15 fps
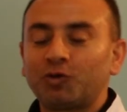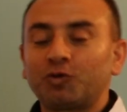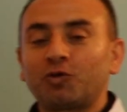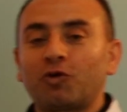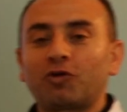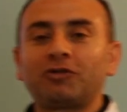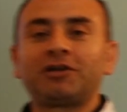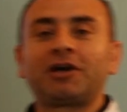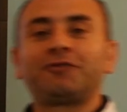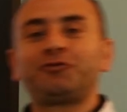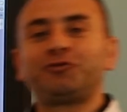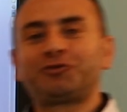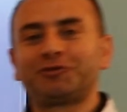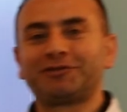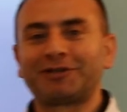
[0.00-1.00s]
Korona
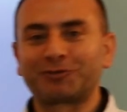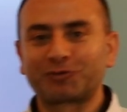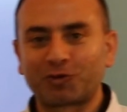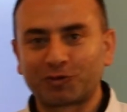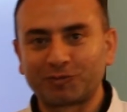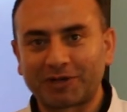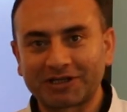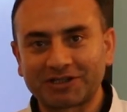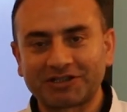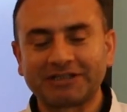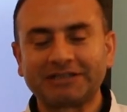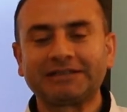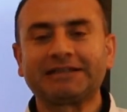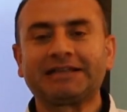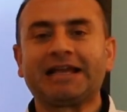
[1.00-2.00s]
virüsünden korunmak
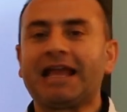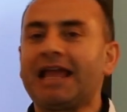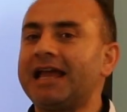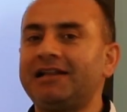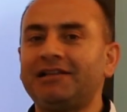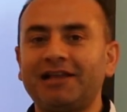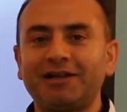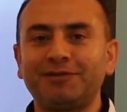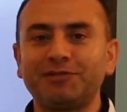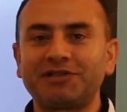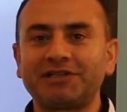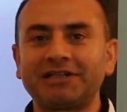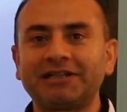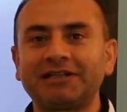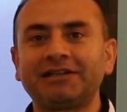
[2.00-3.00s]
için
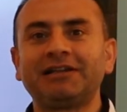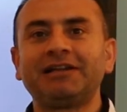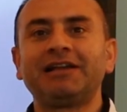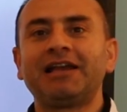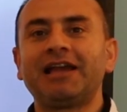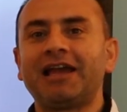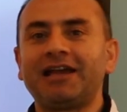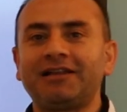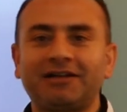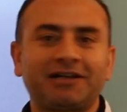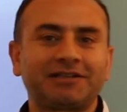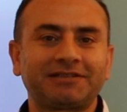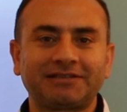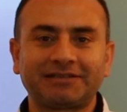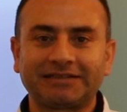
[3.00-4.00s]
ellerimizi en
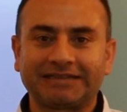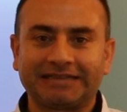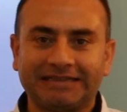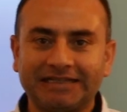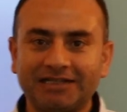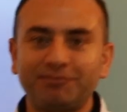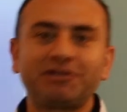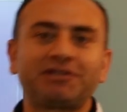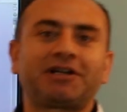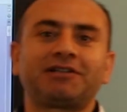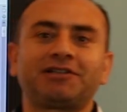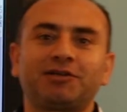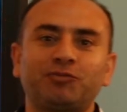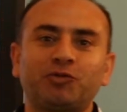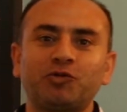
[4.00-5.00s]
az 20
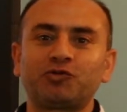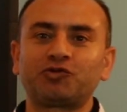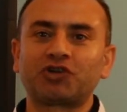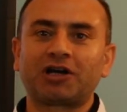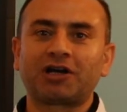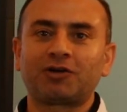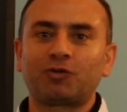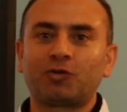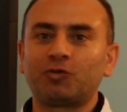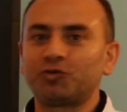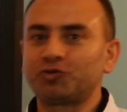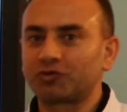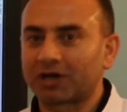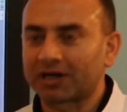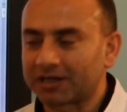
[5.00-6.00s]
saniye boyunca
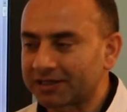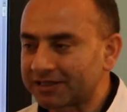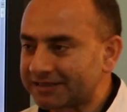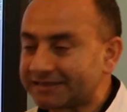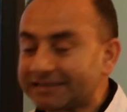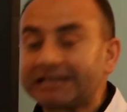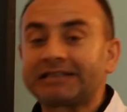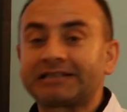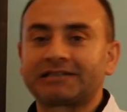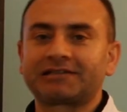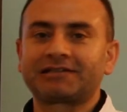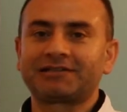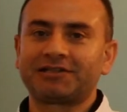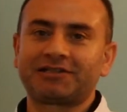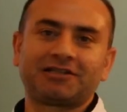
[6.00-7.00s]
ovuşturarak sık
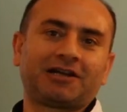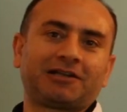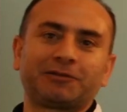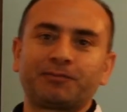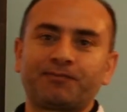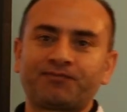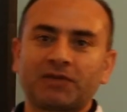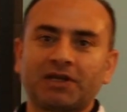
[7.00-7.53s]
sık yıkayalım.